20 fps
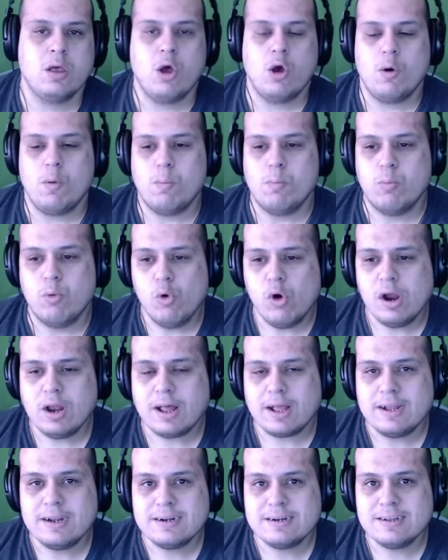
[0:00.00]
Buena
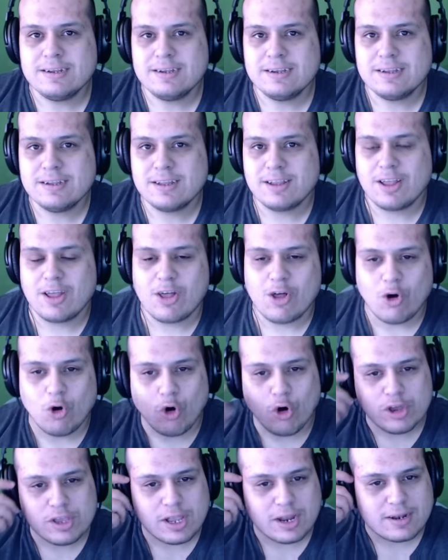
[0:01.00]
gente,
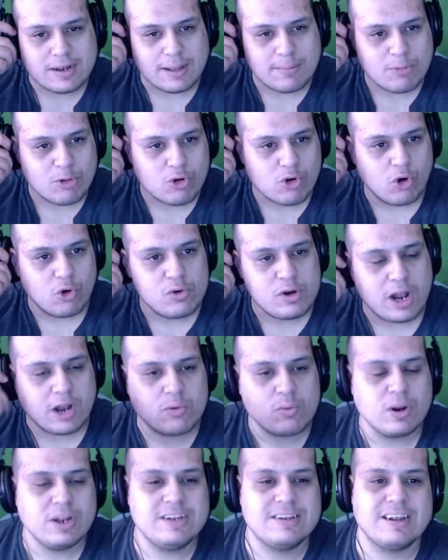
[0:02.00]
hoy estamos con una
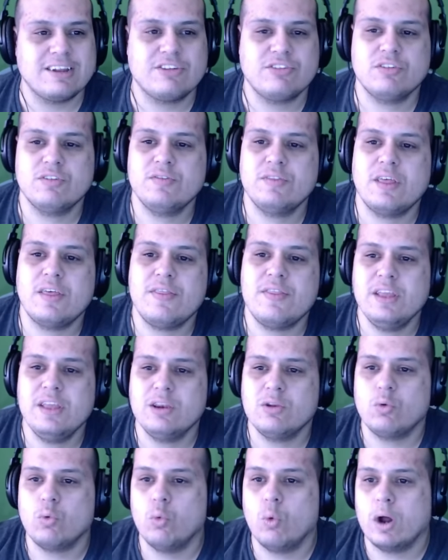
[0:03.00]
actualización de
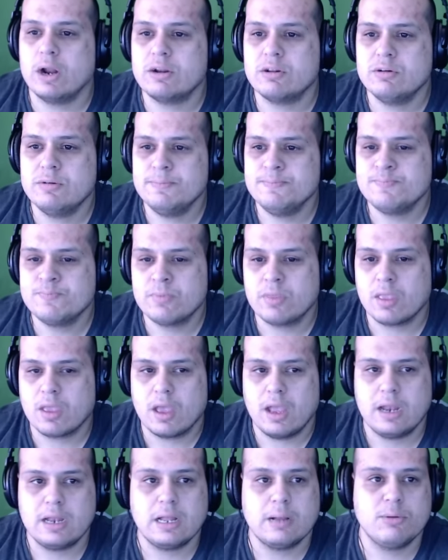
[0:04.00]
DIR 4.
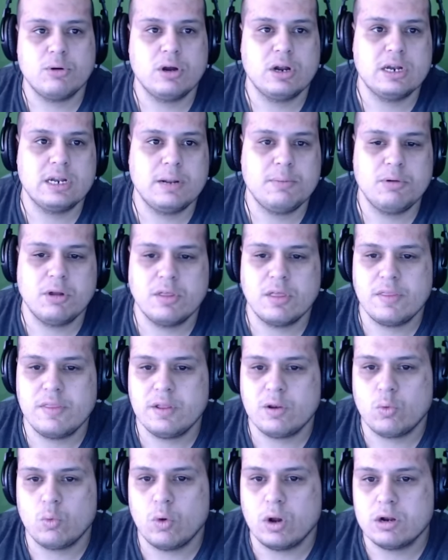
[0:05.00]
Estamos en el blog de
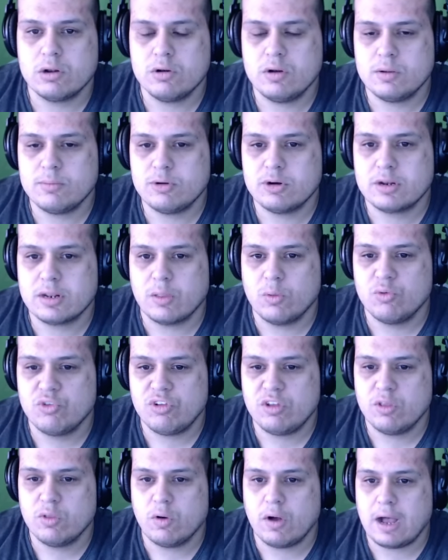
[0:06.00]
DIR 4 y lo hemos
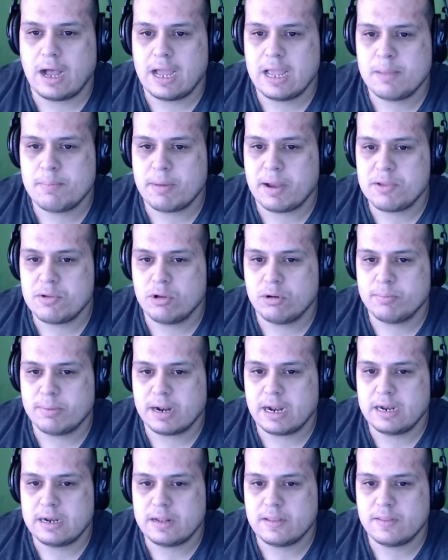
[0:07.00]
traducido a español para
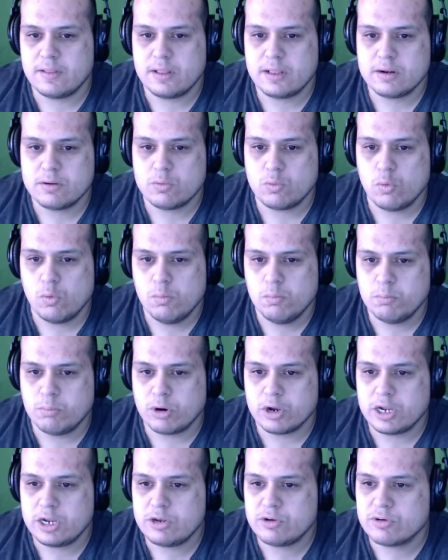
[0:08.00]
entender un
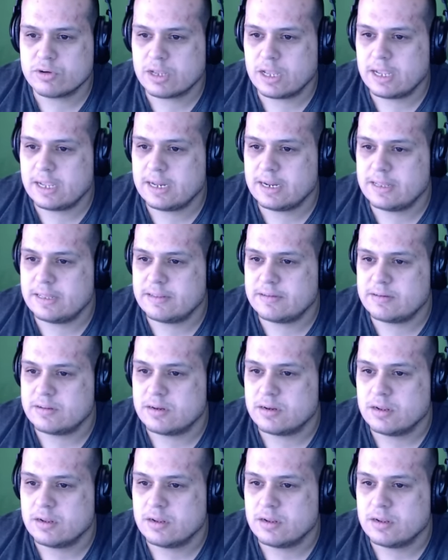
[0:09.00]
poquito qué quiere decir.